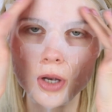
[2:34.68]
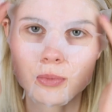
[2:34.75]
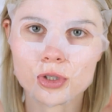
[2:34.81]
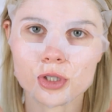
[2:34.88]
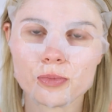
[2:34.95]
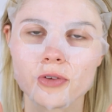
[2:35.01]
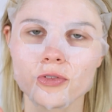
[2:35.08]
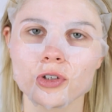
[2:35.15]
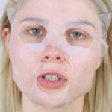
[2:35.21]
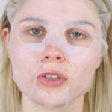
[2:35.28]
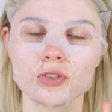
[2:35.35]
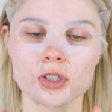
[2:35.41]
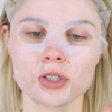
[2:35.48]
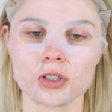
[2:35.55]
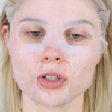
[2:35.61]
pozbawiona
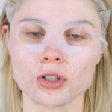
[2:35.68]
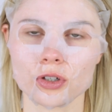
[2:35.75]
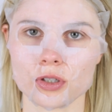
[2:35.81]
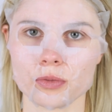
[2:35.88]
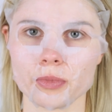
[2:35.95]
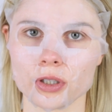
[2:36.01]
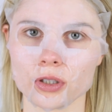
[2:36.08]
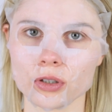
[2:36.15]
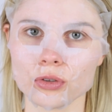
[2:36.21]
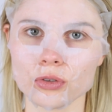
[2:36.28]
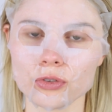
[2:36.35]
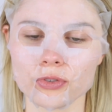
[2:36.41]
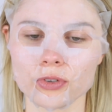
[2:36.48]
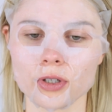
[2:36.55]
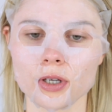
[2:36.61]
wszystkich
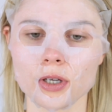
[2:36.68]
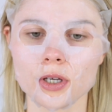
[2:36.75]
kosmetyków.